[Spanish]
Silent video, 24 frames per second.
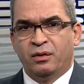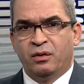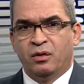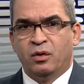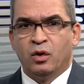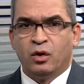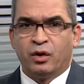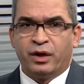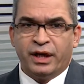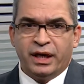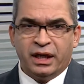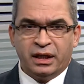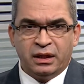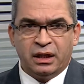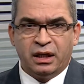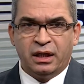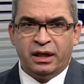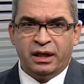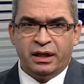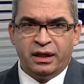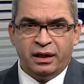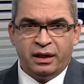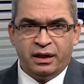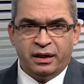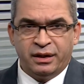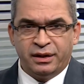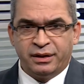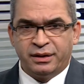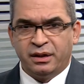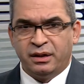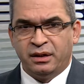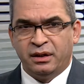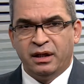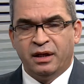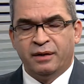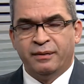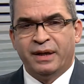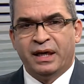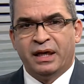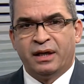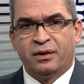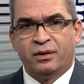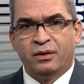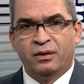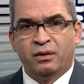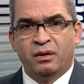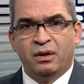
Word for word: o que Andrés Navarro,